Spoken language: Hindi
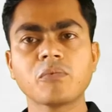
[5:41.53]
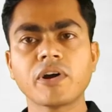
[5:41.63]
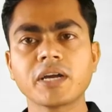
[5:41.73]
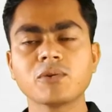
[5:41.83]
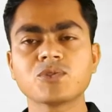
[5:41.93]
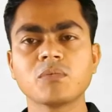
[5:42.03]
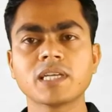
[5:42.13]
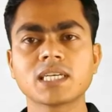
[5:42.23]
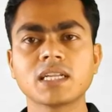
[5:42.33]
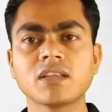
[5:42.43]
पॉइंट की दोस्तों
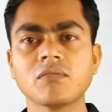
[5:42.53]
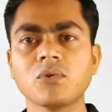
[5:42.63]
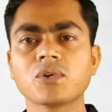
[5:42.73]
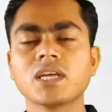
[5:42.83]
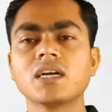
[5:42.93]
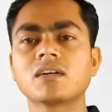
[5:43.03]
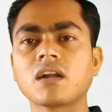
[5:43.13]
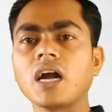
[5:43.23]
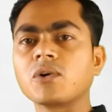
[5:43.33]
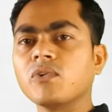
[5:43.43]
बात करते हैं वो होता है
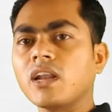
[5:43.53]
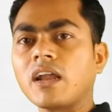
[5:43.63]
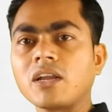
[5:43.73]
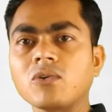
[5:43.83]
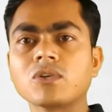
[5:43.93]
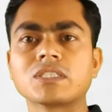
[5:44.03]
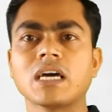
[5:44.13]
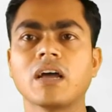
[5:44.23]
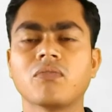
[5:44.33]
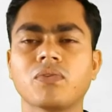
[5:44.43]
ट्राई टू लर्न योर
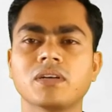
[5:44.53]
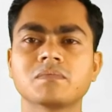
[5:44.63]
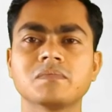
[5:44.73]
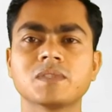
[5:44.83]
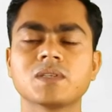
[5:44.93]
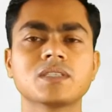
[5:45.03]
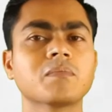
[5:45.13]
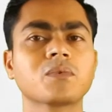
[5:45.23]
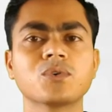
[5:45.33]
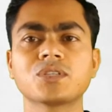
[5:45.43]
सेल्फ़
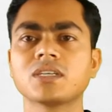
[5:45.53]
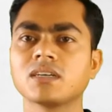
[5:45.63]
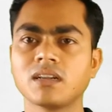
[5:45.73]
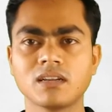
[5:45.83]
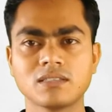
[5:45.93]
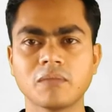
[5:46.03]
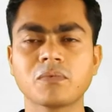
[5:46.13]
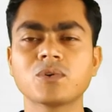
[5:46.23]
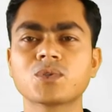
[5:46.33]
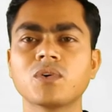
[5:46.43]
सब कुछ सब
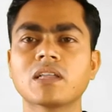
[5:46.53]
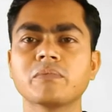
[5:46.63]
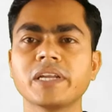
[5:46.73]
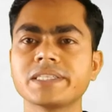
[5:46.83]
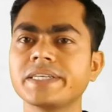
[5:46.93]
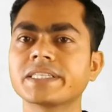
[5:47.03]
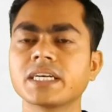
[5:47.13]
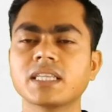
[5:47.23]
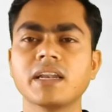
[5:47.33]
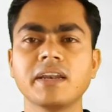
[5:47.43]
कुछ तो आदमी नहीं सीख
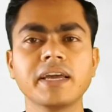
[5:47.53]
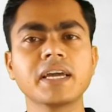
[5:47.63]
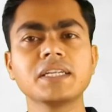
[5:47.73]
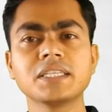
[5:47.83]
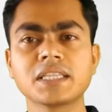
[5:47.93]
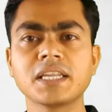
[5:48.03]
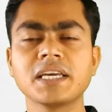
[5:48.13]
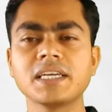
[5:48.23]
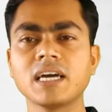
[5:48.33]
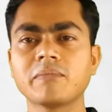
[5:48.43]
सकता लेकिन जितने
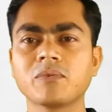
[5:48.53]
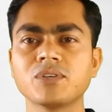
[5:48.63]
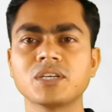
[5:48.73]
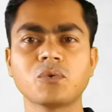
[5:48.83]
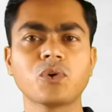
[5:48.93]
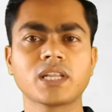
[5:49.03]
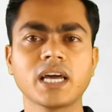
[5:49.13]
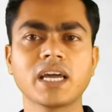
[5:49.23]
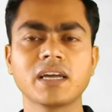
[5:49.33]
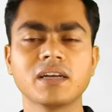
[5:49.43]
की आपको ज़रूरत
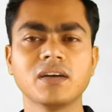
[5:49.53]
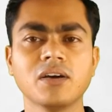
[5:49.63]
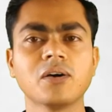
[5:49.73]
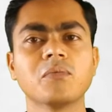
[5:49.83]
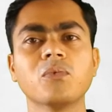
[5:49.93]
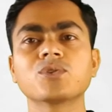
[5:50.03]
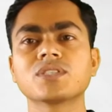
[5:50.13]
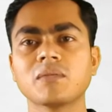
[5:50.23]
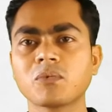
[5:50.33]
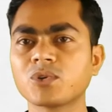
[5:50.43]
है वो
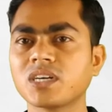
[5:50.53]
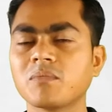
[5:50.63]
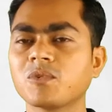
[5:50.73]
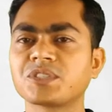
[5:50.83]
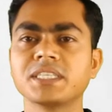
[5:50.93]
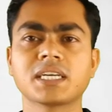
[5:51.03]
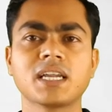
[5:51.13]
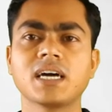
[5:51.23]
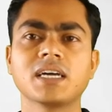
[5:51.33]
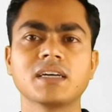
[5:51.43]
सब कुछ आपको
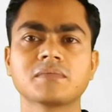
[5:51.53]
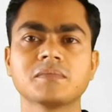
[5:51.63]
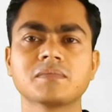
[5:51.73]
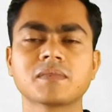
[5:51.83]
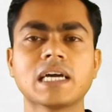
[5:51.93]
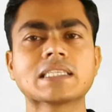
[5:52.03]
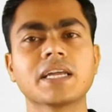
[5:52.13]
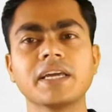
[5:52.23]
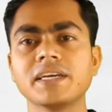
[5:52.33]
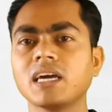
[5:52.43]
सीखना है ऐसा
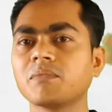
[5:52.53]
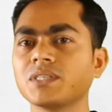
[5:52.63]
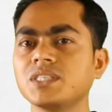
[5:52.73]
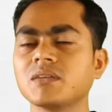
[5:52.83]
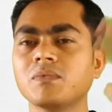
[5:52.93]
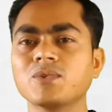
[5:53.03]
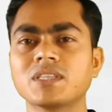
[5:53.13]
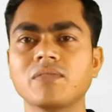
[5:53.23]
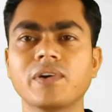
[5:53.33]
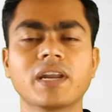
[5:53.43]
नहीं कि आप किसी से
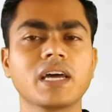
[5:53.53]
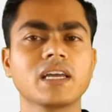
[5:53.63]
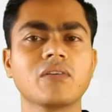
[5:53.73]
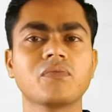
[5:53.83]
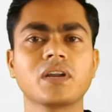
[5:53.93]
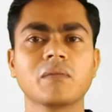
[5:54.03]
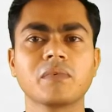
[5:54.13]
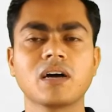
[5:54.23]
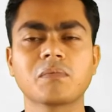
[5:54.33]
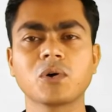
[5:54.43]
पूछते फिर रहे हैं या फिर आप,
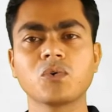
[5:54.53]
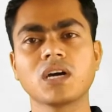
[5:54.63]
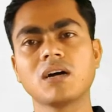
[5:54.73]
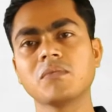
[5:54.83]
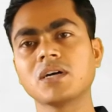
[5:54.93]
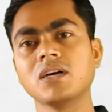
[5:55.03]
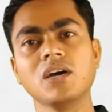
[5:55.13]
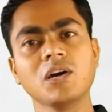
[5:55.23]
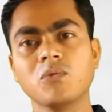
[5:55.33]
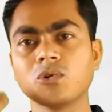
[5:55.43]
आपका कोई काम है
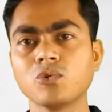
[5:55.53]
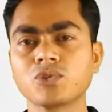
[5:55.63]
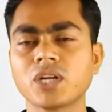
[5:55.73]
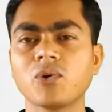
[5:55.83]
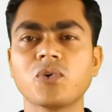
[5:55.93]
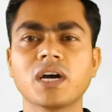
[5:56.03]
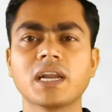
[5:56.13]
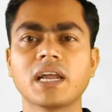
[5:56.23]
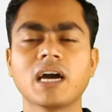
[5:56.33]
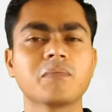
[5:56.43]
वो दूसरे लोग कर
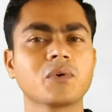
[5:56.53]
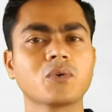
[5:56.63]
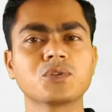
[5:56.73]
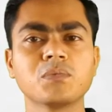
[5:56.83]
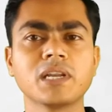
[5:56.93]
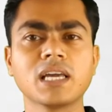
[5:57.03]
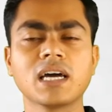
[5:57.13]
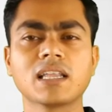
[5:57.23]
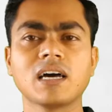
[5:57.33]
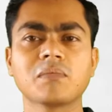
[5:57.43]
रहे हैं आपको कुछ भी नहीं
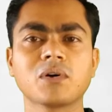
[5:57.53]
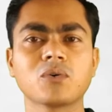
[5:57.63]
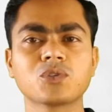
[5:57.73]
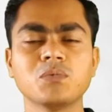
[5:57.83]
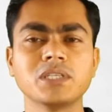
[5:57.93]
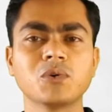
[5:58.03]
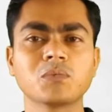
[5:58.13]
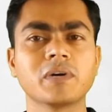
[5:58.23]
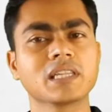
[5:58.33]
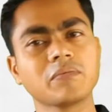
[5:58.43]
आता आपका कुछ भी ज़रूरत
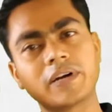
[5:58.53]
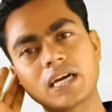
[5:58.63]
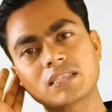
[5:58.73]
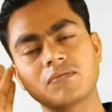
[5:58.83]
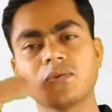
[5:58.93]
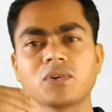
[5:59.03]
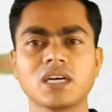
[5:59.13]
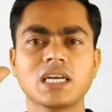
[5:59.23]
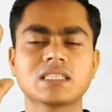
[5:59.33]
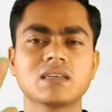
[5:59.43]
पड़ती है फटाक से फ़ोन
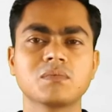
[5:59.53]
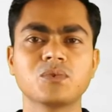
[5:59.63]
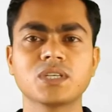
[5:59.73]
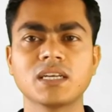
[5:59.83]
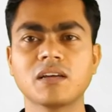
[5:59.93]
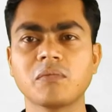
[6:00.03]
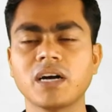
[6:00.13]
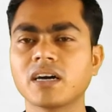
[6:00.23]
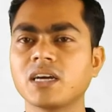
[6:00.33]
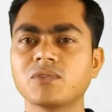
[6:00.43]
करें इससे पूछ रहे इधर
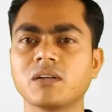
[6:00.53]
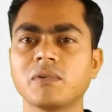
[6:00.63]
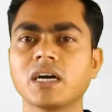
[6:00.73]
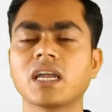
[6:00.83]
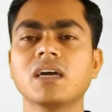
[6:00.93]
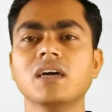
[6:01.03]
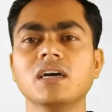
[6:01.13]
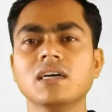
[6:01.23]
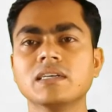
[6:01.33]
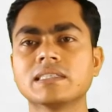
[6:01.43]
भाग रहे हैं उधर भाग रहे हैं
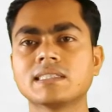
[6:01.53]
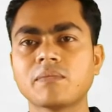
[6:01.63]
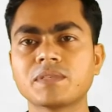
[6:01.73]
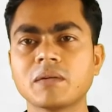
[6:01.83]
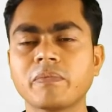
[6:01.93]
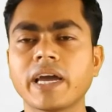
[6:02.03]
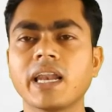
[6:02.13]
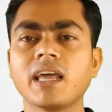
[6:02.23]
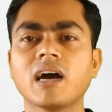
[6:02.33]
सबसे पहले